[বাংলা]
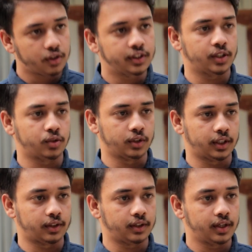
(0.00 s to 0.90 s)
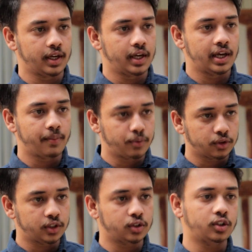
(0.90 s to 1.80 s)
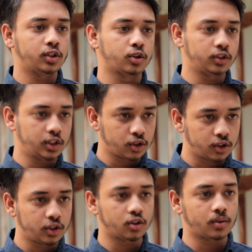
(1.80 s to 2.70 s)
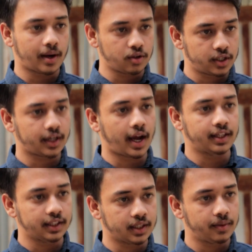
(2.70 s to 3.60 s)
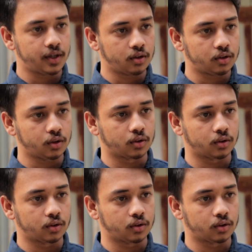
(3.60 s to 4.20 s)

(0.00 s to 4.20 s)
আমি বলছি শুনেন যদি এই পুঁতি সত্যি কোনো মানুষের কান থেকে বের হতো